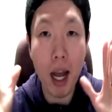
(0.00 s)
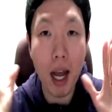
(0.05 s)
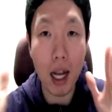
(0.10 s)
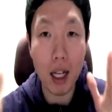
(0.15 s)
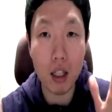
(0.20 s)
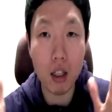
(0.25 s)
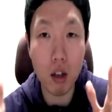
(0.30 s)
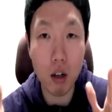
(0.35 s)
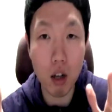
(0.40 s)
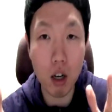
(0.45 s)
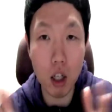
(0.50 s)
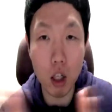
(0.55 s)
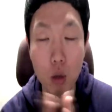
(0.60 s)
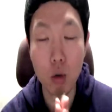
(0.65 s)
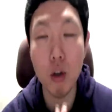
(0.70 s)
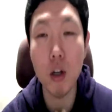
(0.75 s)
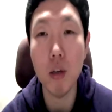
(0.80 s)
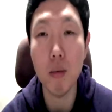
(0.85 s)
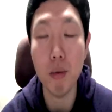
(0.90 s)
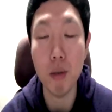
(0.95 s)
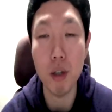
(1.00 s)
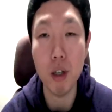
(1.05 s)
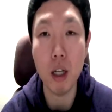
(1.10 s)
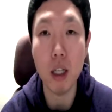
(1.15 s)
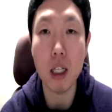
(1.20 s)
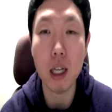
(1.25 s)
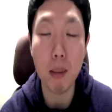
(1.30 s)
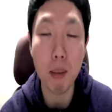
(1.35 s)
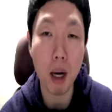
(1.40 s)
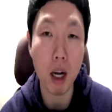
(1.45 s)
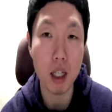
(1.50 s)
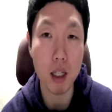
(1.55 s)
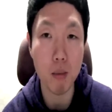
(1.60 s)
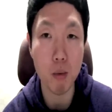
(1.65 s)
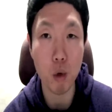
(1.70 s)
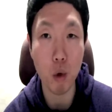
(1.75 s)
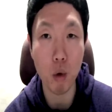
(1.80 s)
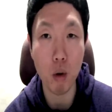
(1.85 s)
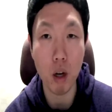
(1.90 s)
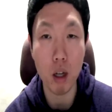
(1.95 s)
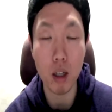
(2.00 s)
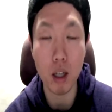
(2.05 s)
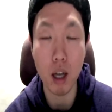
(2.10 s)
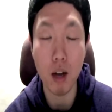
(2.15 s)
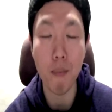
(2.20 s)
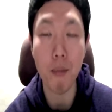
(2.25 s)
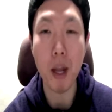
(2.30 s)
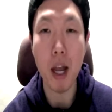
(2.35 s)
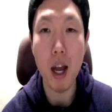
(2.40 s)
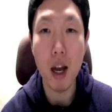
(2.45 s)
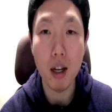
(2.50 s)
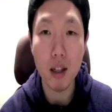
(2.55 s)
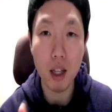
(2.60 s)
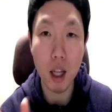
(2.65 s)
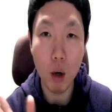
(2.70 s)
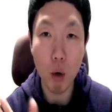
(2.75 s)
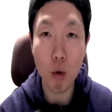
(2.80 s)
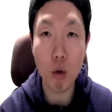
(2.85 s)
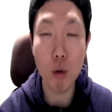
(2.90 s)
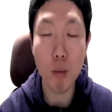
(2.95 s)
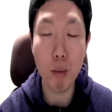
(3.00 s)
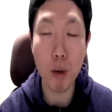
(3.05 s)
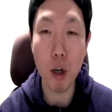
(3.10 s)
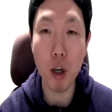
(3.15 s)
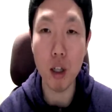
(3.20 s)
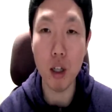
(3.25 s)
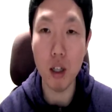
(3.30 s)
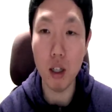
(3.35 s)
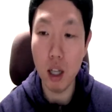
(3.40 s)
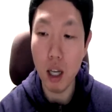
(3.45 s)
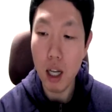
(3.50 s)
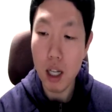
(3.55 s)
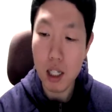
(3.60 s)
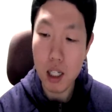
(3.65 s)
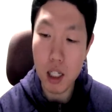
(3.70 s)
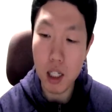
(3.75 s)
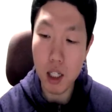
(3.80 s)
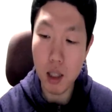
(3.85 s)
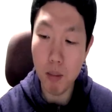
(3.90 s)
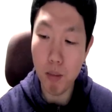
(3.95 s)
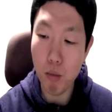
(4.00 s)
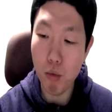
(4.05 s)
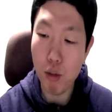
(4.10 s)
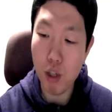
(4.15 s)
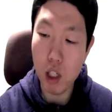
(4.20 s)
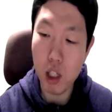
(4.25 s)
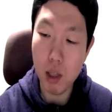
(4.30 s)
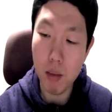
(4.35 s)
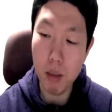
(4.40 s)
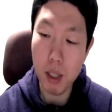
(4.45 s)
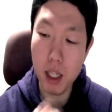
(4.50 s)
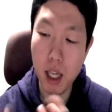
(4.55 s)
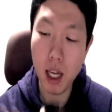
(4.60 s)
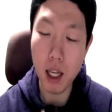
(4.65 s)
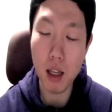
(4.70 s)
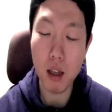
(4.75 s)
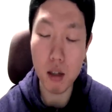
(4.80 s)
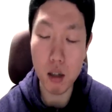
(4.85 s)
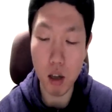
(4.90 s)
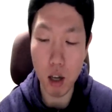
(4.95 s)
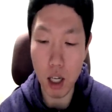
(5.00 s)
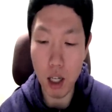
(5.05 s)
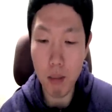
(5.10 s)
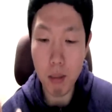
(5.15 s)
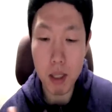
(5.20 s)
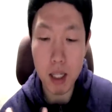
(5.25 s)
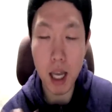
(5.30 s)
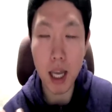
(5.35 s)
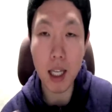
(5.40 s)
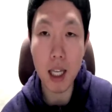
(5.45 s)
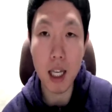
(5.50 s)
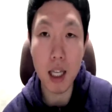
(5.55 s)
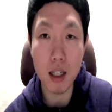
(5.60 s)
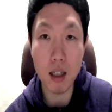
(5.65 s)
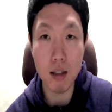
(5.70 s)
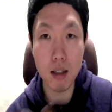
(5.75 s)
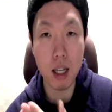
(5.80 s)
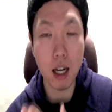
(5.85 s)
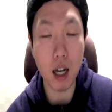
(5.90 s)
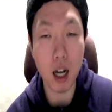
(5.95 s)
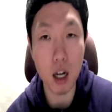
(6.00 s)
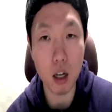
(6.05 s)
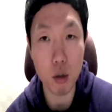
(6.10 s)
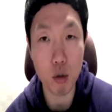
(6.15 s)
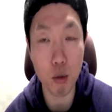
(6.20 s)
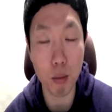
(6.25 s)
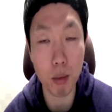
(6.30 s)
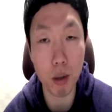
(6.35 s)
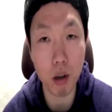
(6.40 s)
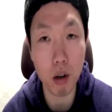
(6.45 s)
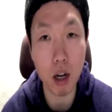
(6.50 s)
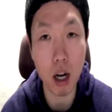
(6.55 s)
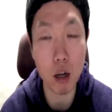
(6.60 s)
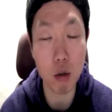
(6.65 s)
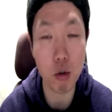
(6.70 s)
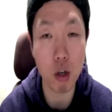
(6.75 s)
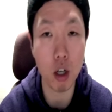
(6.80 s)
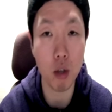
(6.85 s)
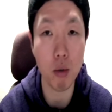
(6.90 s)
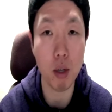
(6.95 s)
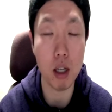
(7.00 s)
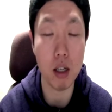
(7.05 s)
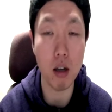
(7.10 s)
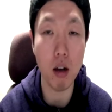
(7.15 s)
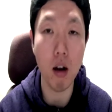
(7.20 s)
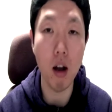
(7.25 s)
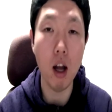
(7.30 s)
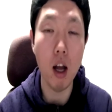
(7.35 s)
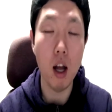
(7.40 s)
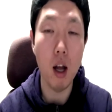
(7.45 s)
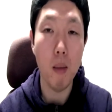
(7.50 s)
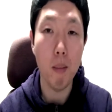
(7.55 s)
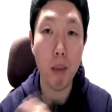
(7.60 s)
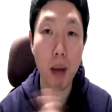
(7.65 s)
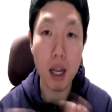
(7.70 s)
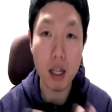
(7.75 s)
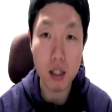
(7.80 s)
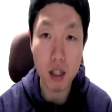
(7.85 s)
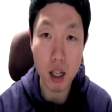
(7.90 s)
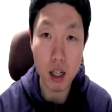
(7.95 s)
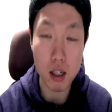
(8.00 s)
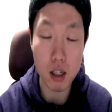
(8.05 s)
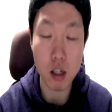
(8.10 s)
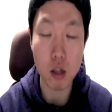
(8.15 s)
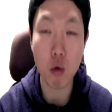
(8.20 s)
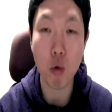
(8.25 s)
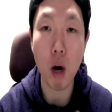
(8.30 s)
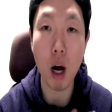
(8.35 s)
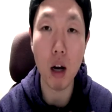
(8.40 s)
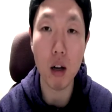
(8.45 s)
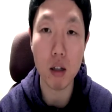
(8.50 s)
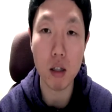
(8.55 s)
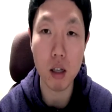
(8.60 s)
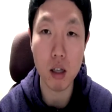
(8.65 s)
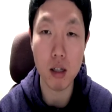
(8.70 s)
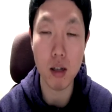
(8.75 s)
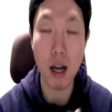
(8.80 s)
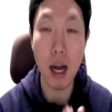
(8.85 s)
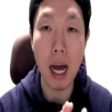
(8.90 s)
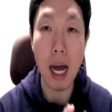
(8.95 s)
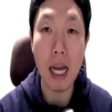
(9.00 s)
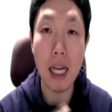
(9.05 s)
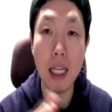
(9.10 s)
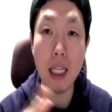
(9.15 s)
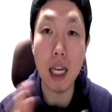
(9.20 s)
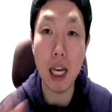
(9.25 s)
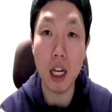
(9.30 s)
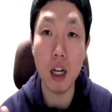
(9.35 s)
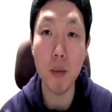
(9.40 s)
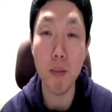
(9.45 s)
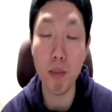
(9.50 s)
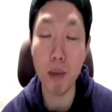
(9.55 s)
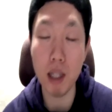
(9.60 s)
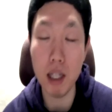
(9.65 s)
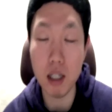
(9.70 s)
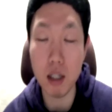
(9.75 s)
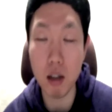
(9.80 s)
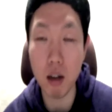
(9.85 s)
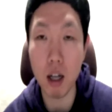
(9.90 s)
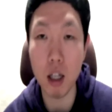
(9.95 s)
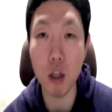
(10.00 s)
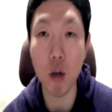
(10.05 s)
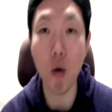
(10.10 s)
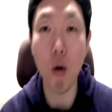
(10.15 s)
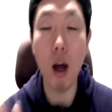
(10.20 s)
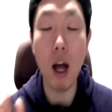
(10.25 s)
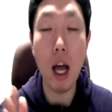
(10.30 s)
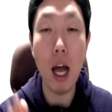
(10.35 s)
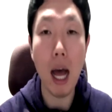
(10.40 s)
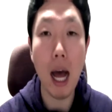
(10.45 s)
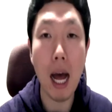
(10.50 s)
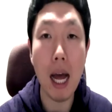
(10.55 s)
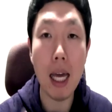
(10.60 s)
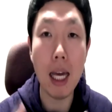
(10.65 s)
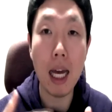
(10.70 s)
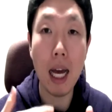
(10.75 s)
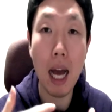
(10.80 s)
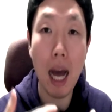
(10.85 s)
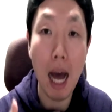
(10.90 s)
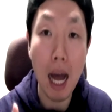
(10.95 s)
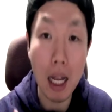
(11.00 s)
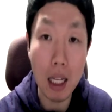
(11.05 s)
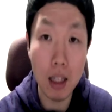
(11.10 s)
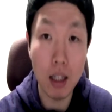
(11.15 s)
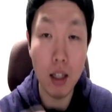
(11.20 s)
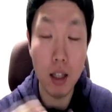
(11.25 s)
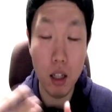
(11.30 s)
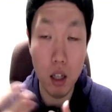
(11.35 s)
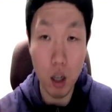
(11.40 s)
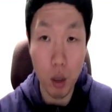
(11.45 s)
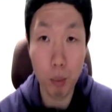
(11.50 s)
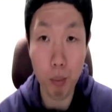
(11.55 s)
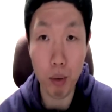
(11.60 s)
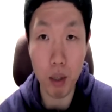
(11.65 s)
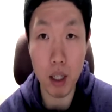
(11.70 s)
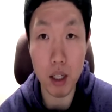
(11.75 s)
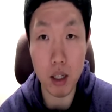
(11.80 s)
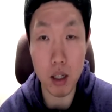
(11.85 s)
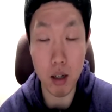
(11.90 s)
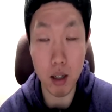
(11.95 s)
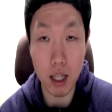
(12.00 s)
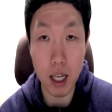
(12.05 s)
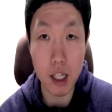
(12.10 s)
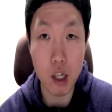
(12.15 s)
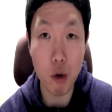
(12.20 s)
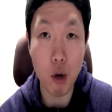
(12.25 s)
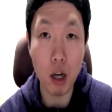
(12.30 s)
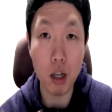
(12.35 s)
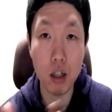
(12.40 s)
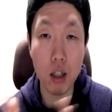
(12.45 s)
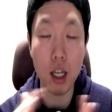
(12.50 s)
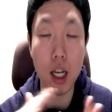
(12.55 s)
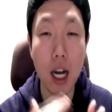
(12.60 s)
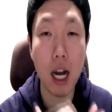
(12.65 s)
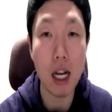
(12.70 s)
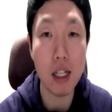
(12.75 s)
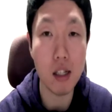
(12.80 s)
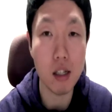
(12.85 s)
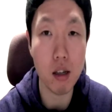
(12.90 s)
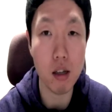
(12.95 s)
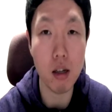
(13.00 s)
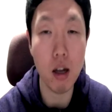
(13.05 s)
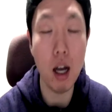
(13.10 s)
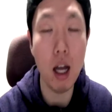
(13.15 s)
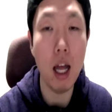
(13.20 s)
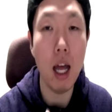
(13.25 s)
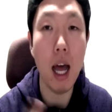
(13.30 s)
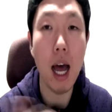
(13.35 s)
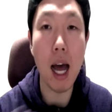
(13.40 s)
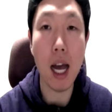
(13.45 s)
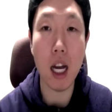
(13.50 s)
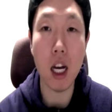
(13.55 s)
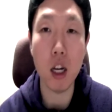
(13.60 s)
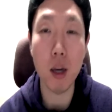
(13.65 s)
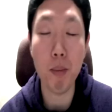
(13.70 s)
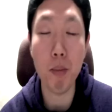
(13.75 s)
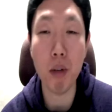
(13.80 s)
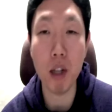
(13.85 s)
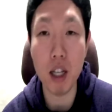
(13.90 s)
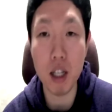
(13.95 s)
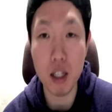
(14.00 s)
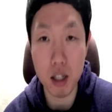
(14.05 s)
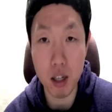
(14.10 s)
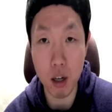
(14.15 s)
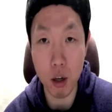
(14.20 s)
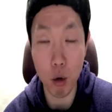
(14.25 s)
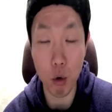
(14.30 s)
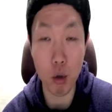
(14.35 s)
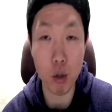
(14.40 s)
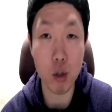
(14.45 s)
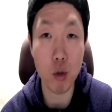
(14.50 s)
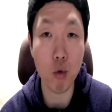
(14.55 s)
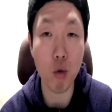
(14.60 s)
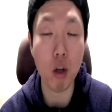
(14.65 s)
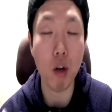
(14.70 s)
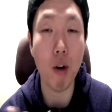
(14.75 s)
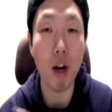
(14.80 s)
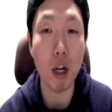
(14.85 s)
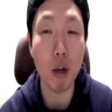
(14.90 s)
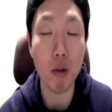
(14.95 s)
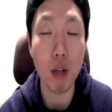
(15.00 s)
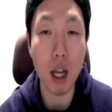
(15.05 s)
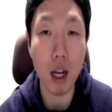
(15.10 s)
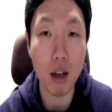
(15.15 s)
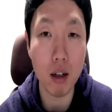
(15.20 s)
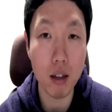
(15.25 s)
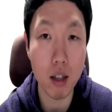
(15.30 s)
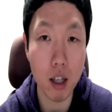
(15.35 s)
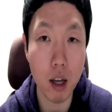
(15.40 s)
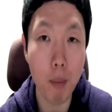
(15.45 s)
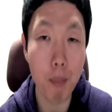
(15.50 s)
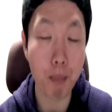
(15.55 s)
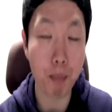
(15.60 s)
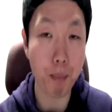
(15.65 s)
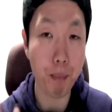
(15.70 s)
한 덩어리로 여러분들이 잡아가시면 좋을 것 같아요. 근데 오늘 표현은 지금 물집이 생겼어요. 이미 생긴 그 상황을 좀 더 강조하기 위해서 past tense 즉 과거를 써서 I get a blister가 아니고 I got a blister. 계속 과거형인 got 써서 I got a blister 이런 식으로 우리가 활용을 했거든요.